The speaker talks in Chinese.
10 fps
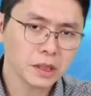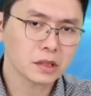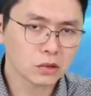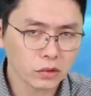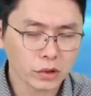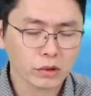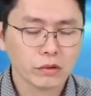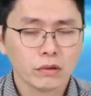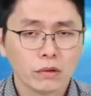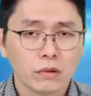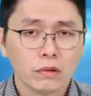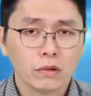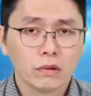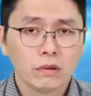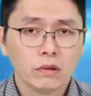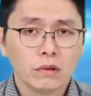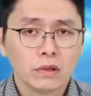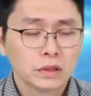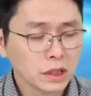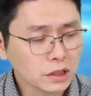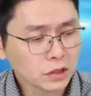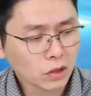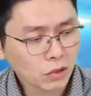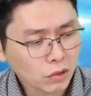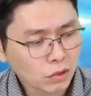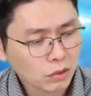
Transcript: 倍的都有，像这种